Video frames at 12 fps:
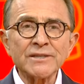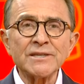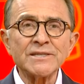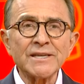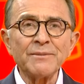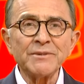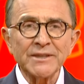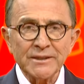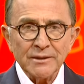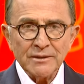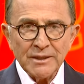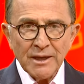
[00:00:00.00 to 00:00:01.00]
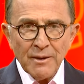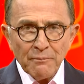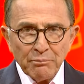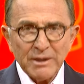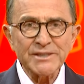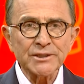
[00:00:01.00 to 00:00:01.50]
sistemini
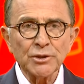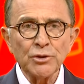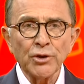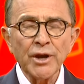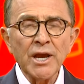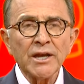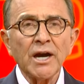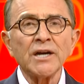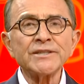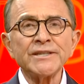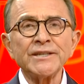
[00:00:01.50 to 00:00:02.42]
baskılıyor. Az